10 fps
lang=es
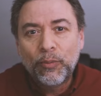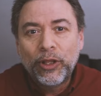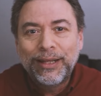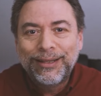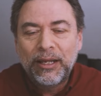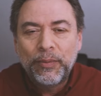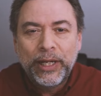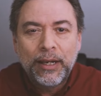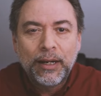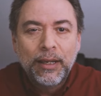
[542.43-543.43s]
esto puede
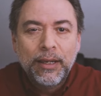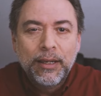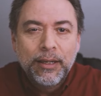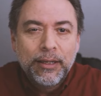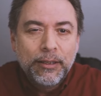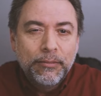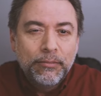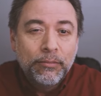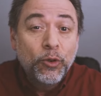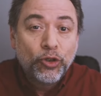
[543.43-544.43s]
determinar
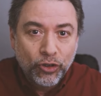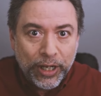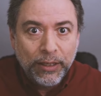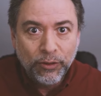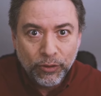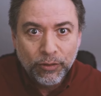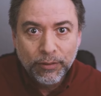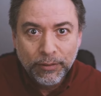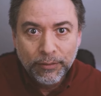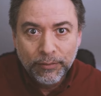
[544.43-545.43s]
muchos años